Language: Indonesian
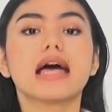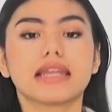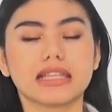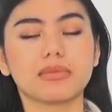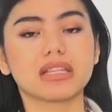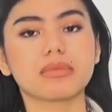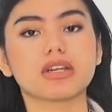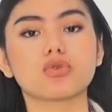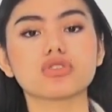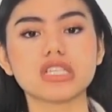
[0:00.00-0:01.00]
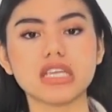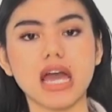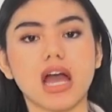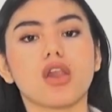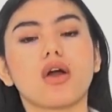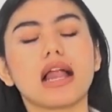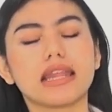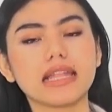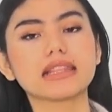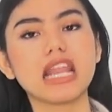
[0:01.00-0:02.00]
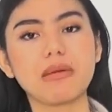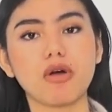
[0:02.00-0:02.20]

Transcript: Nih teman-teman kuncinya, kalau kalian tidak